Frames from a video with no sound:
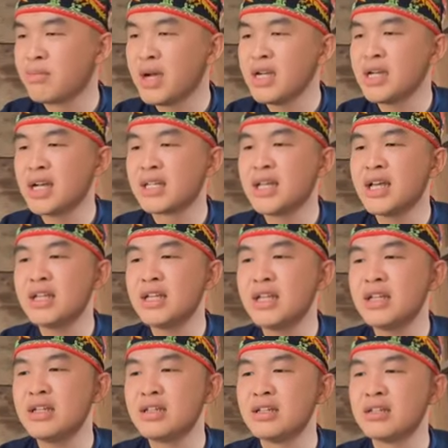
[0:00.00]
bắn cả đai
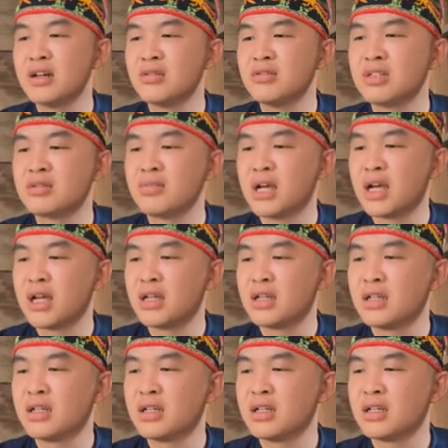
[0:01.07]
lê hử ống hử ba
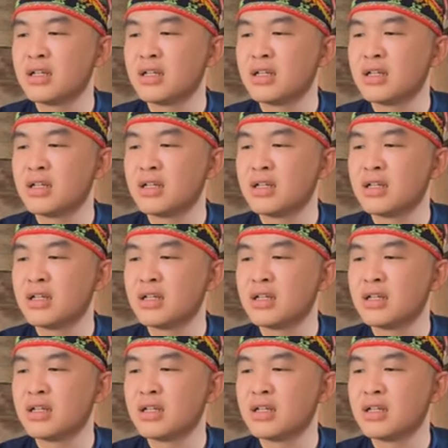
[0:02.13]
